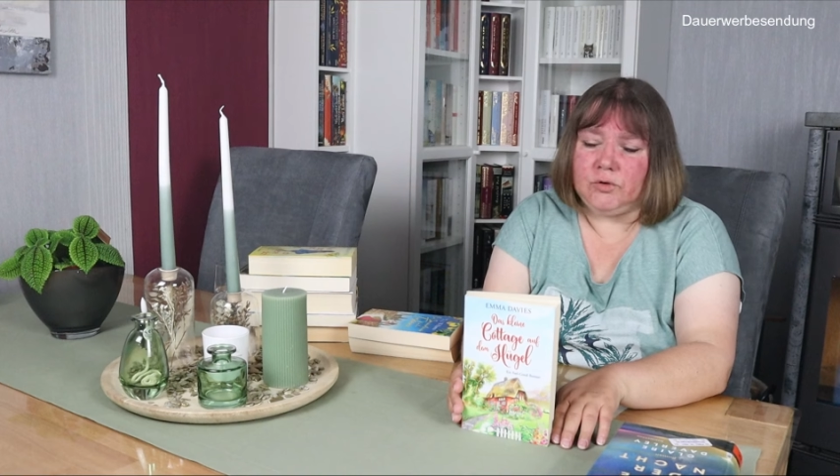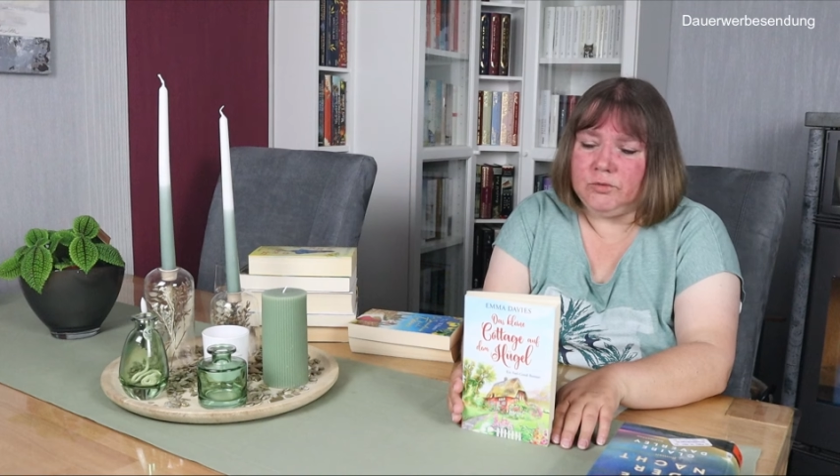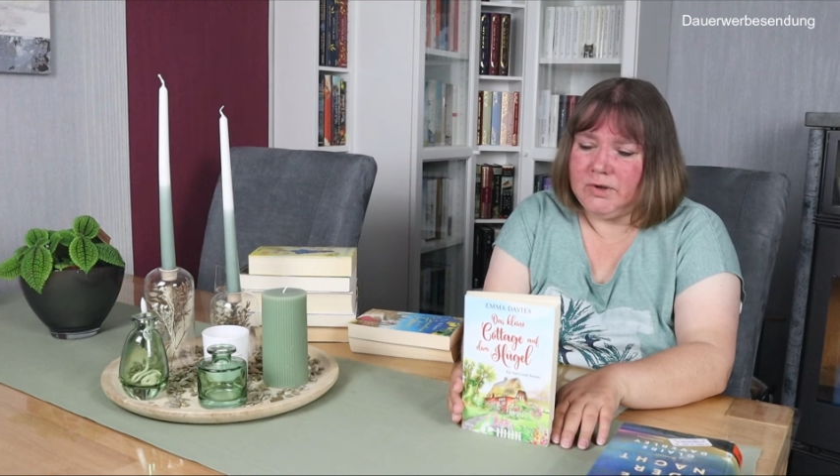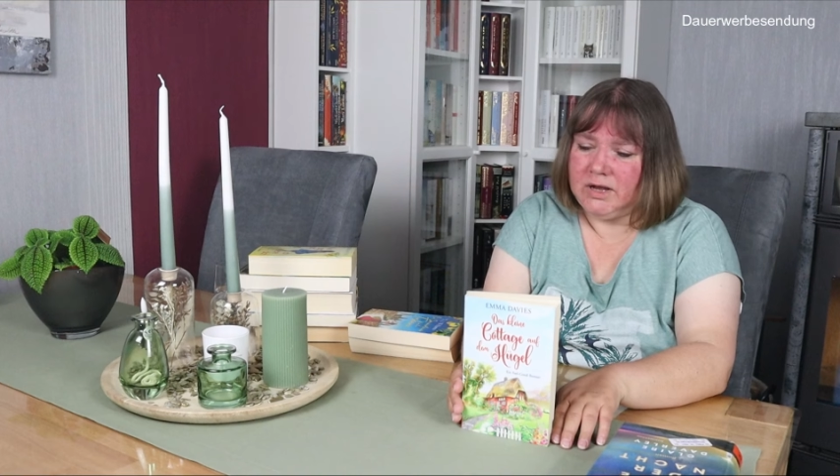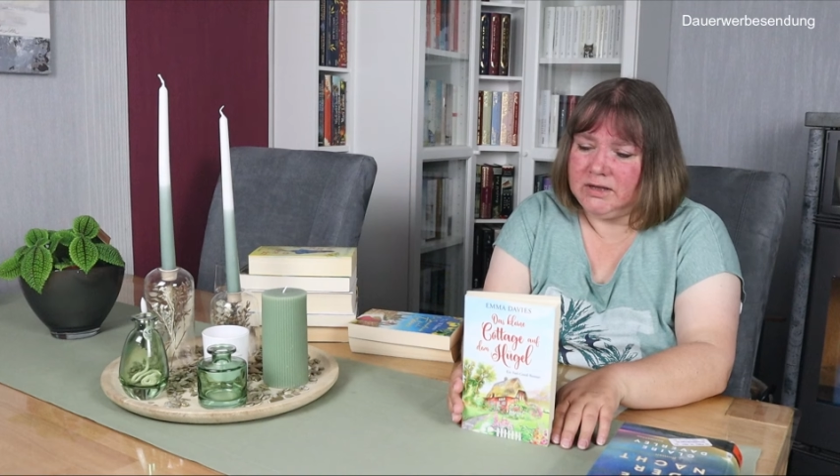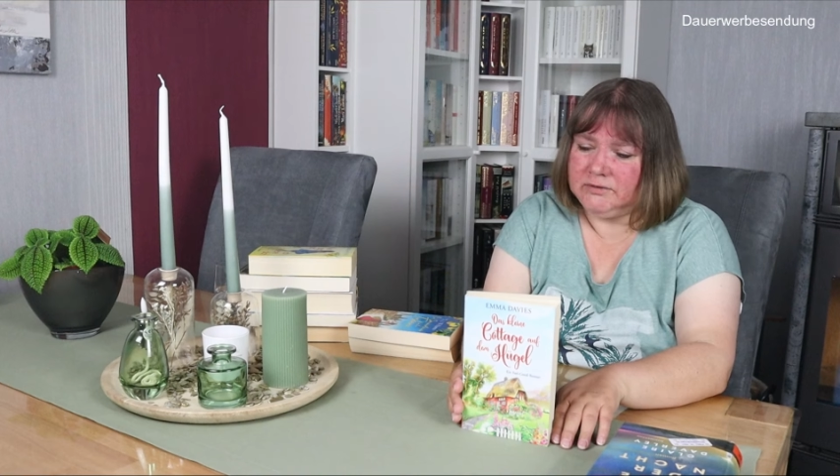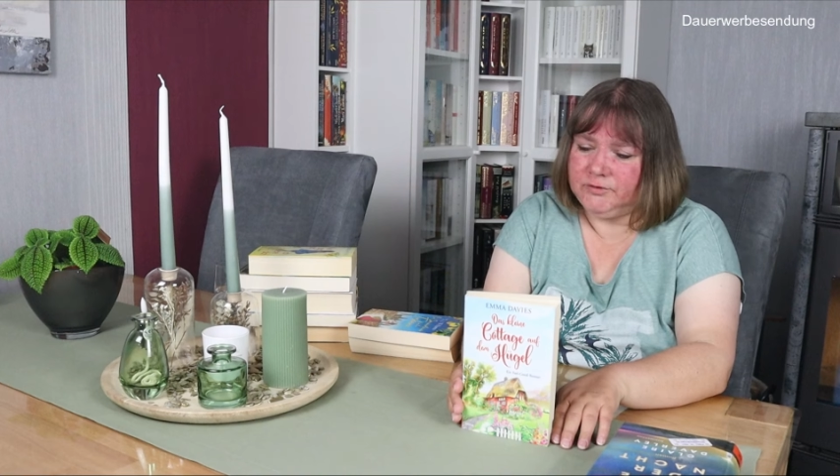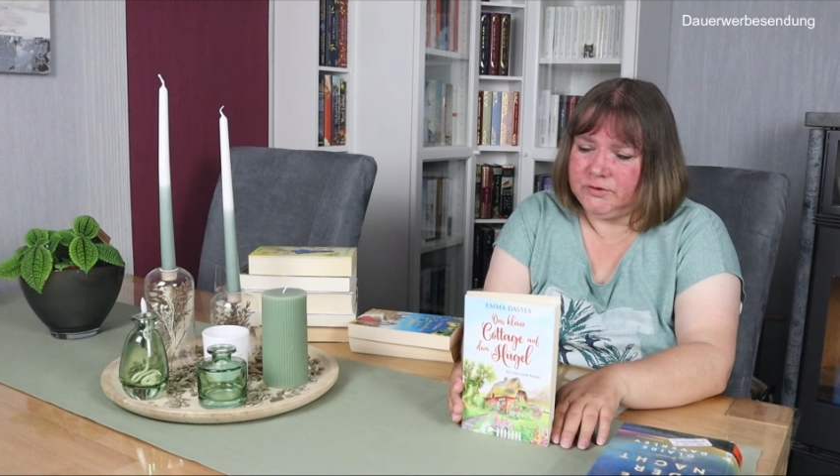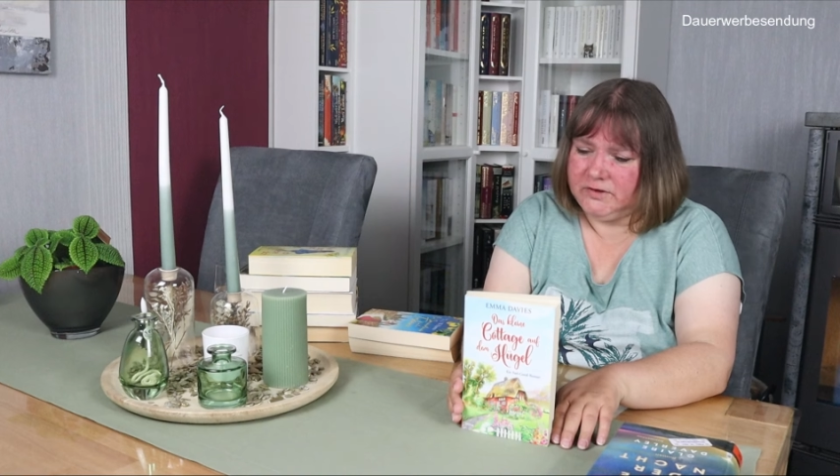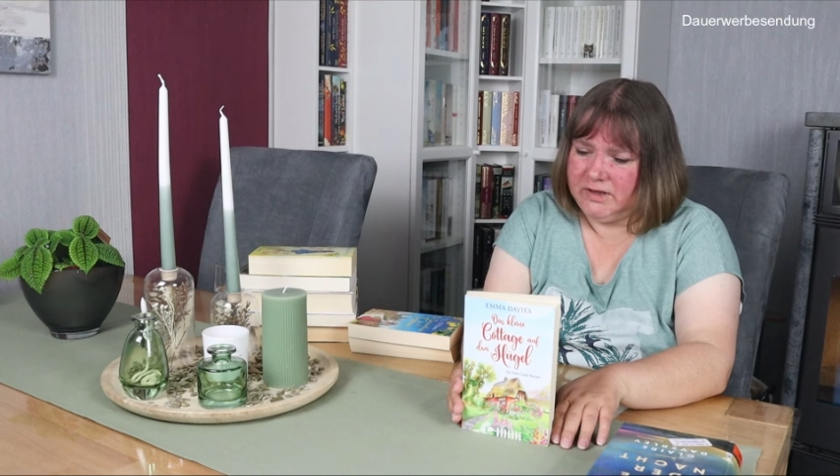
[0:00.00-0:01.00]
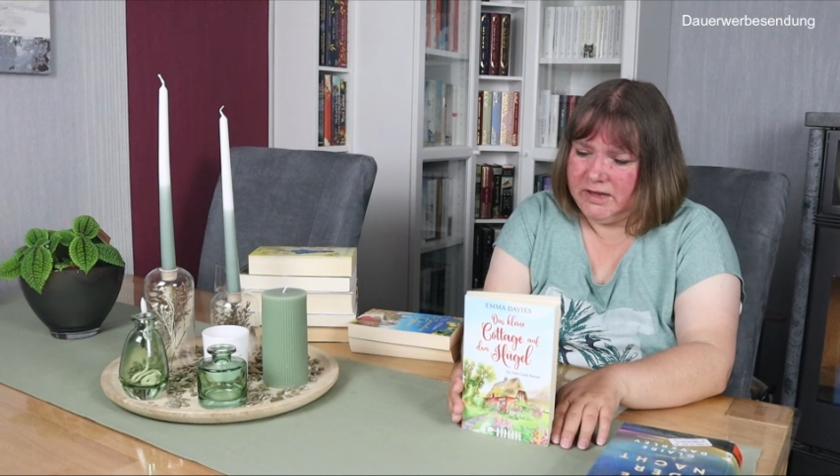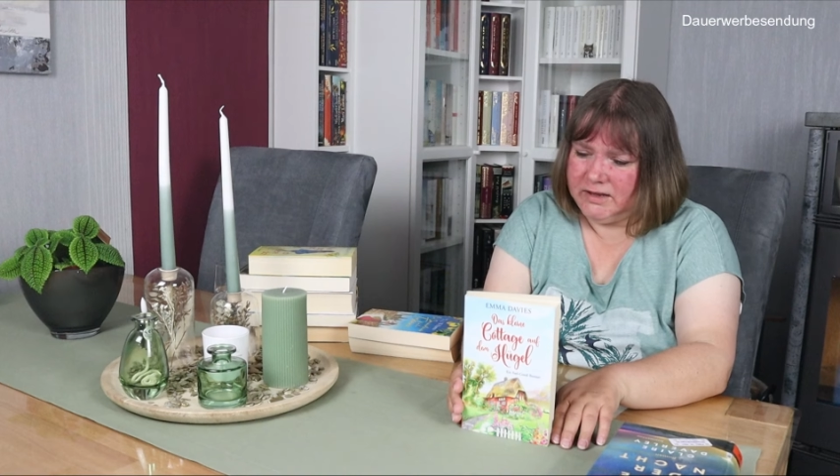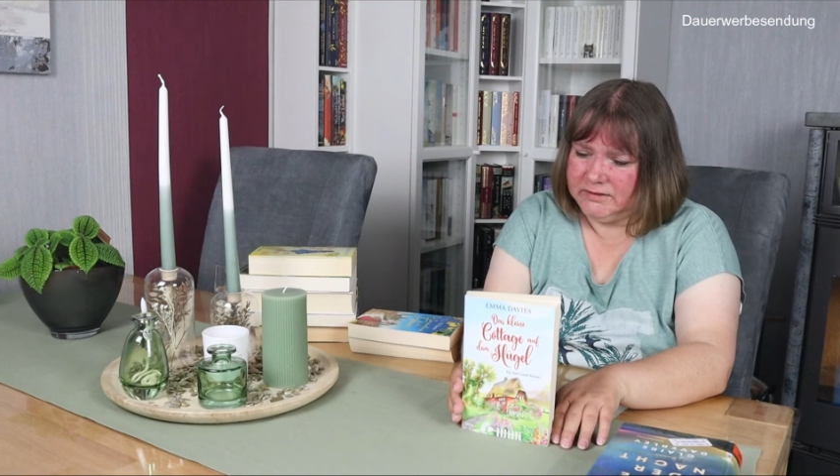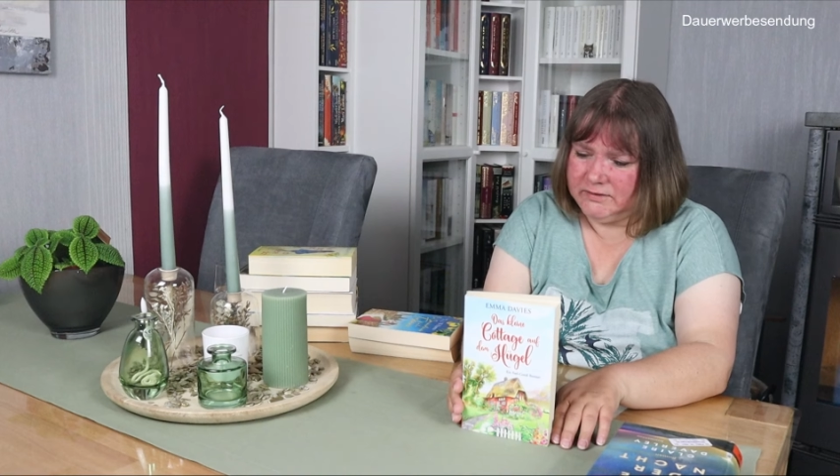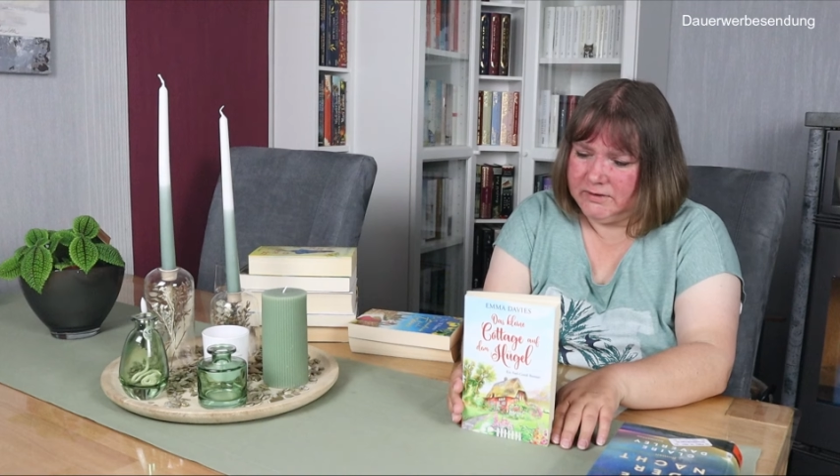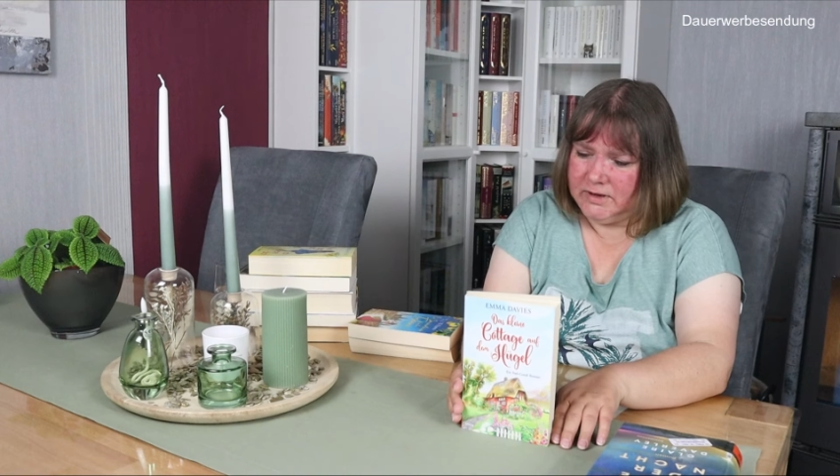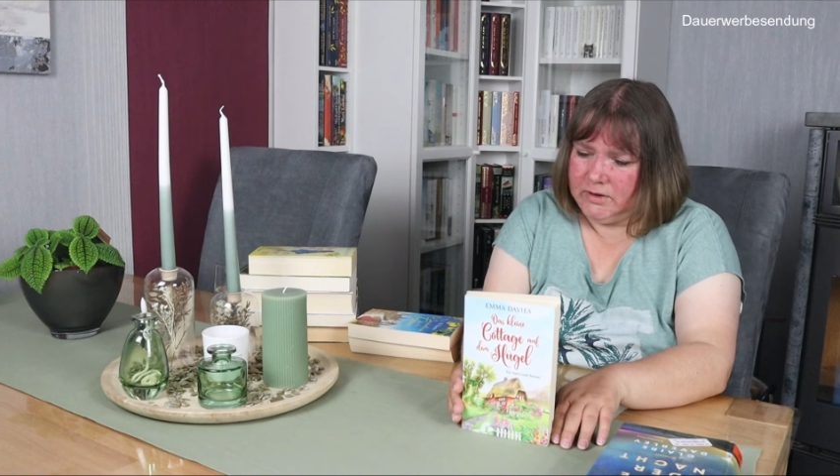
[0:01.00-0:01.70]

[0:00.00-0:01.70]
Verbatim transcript: roman fürs Herz